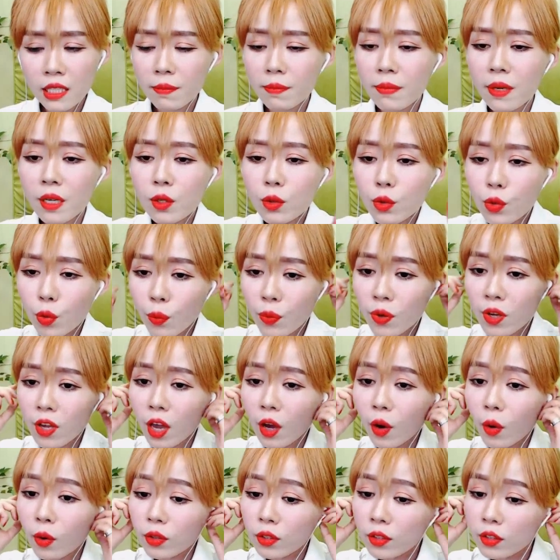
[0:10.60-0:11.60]
신발을
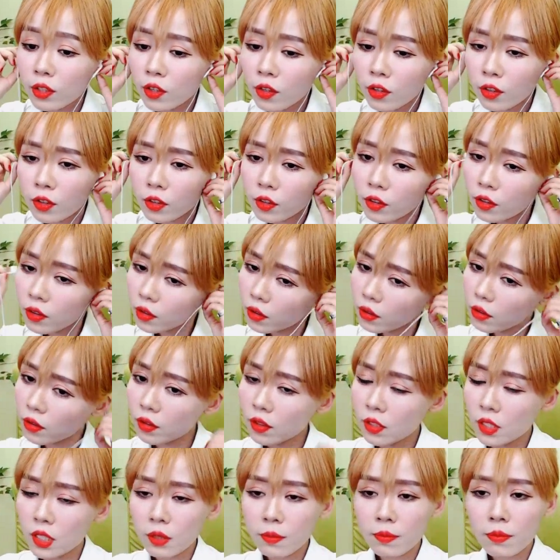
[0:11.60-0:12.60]
쇼핑했거든요.
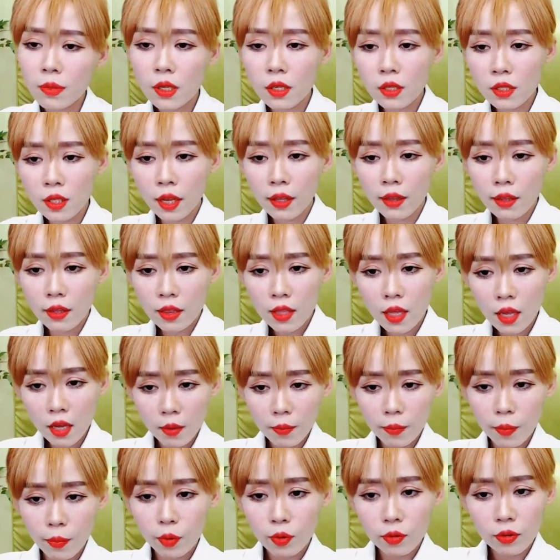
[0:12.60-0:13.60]
신발을
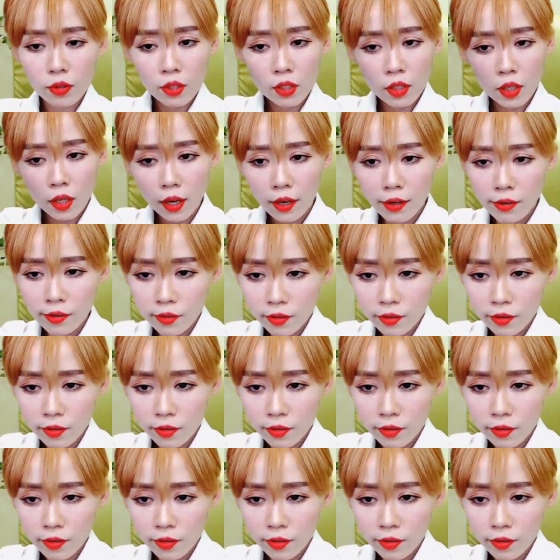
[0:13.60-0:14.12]
샀는데 보여드릴게요.